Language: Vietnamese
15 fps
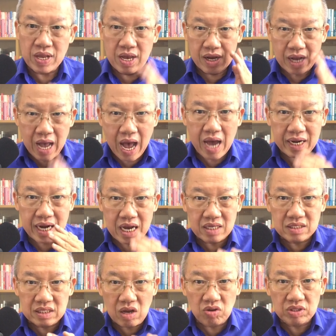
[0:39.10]
khả năng
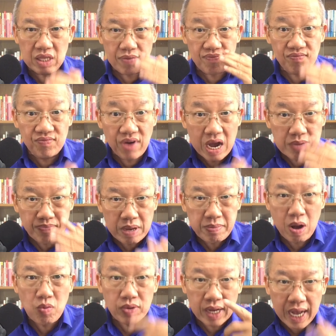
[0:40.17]
giao tiếp với máy
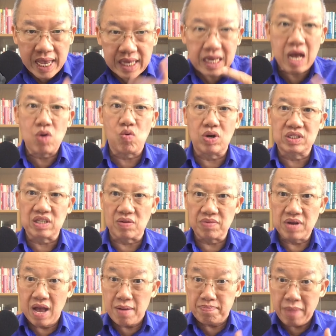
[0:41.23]
móc ngày càng quan trọng.
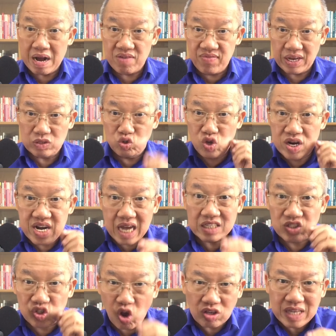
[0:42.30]
Bằng việc truyền đạt
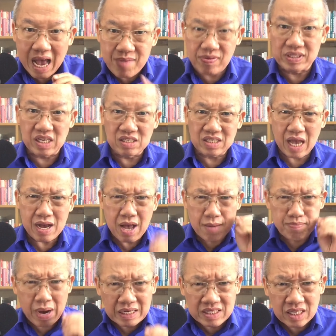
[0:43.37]
rõ ràng và chính xác,
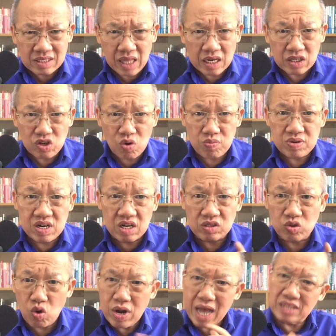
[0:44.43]
bạn sẽ tận dụng được
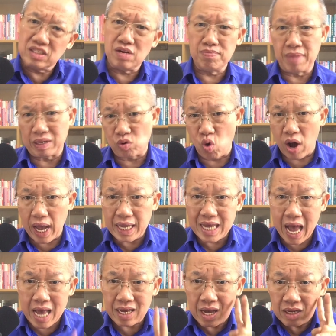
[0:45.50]
tối đa sức mạnh của
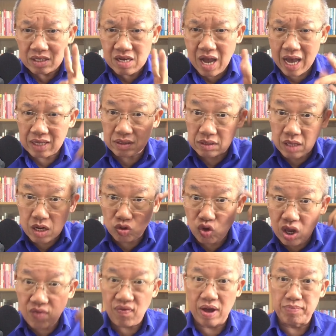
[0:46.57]
AI. Thứ hai, tư duy
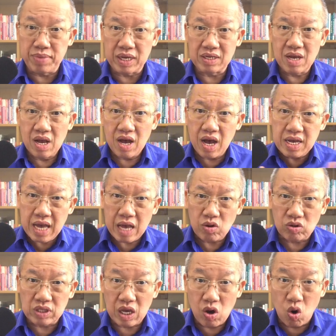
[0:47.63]
phản biện. AI có
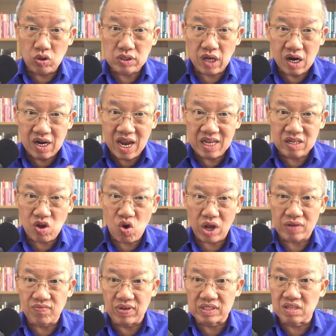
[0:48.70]
thể hỗ trợ lên kế hoạch
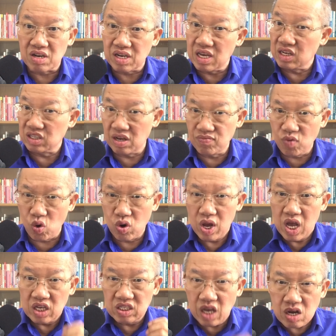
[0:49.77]
và thực hiện nhiệm vụ,
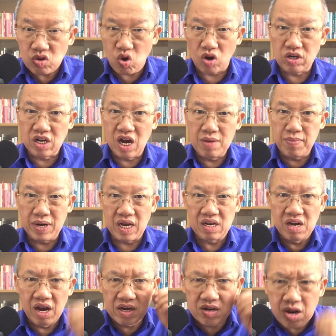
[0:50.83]
nhưng con người mới là
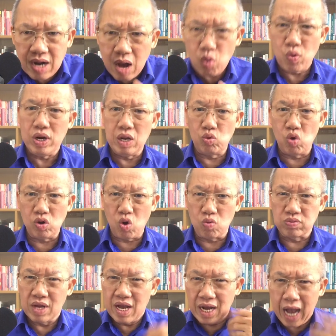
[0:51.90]
người đưa ra quyết định cuối cùng.
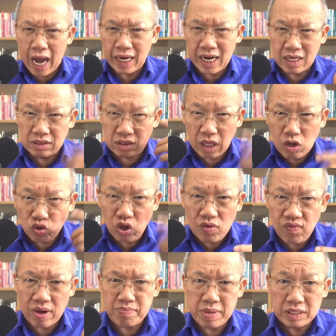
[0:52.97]
Khả năng tư duy
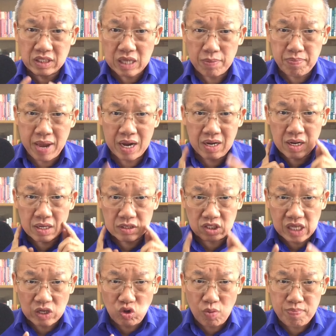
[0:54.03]
phản biện sắc bén sẽ
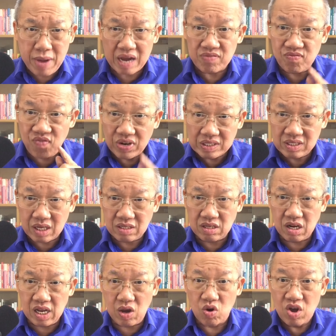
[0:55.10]
giúp bạn phân tích dữ
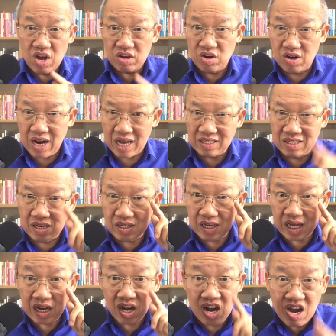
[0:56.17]
liệu, đưa ra những cái
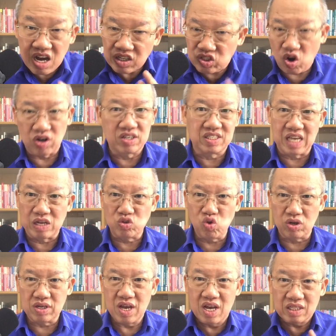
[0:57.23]
lựa chọn sáng suốt.
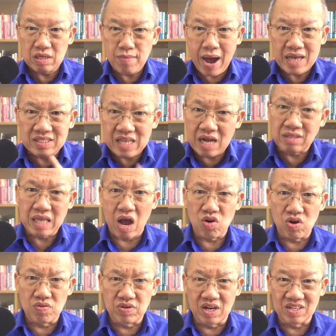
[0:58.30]
Thứ ba, sáng tạo
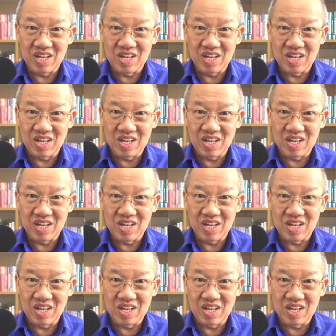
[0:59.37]
không ngừng.